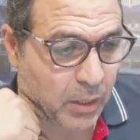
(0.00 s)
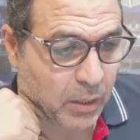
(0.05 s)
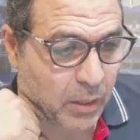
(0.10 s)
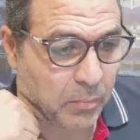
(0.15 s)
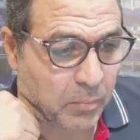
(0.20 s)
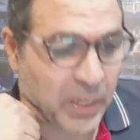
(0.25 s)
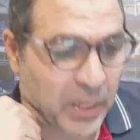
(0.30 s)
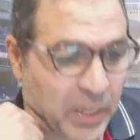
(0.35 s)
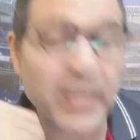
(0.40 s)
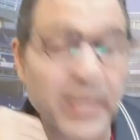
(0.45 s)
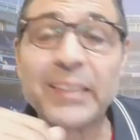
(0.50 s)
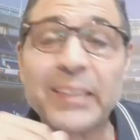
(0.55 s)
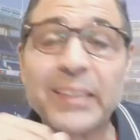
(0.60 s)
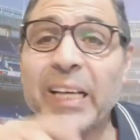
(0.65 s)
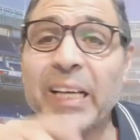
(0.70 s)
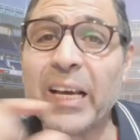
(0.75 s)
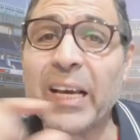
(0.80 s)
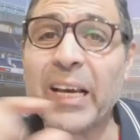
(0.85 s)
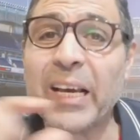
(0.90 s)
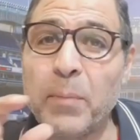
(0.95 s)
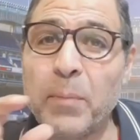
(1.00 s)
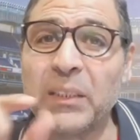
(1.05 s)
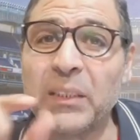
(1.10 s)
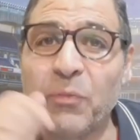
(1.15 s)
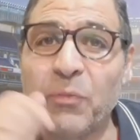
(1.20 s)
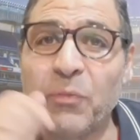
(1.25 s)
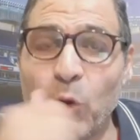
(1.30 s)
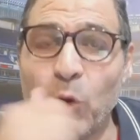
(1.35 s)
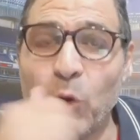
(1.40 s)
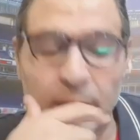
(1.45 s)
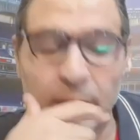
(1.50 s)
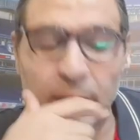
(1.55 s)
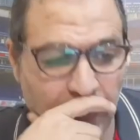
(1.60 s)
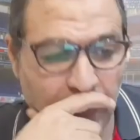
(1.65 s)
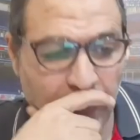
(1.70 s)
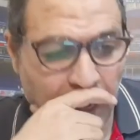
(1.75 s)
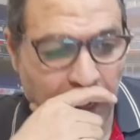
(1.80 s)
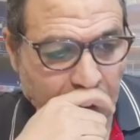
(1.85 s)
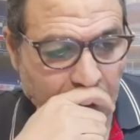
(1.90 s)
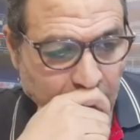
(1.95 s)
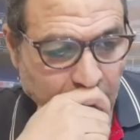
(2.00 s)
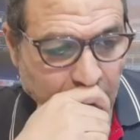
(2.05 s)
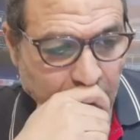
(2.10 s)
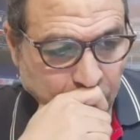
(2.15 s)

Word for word: من النتيجه الكبيره في الوقت الضيق ده